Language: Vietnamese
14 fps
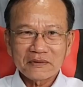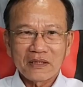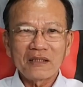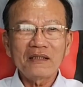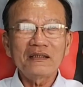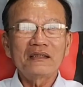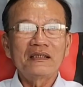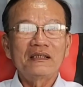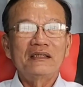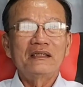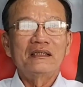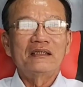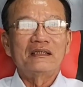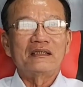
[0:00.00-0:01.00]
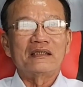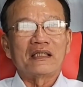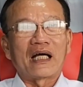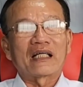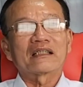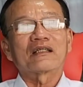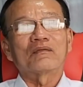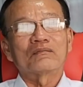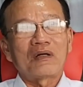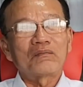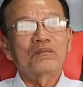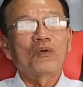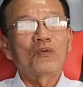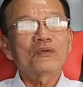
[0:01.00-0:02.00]
đó thì anh cũng
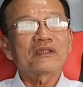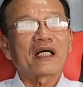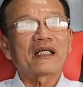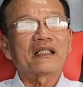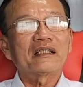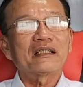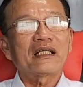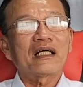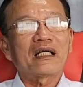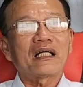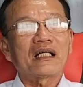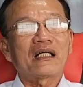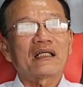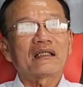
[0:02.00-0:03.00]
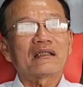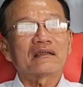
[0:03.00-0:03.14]
mong muốn rằng là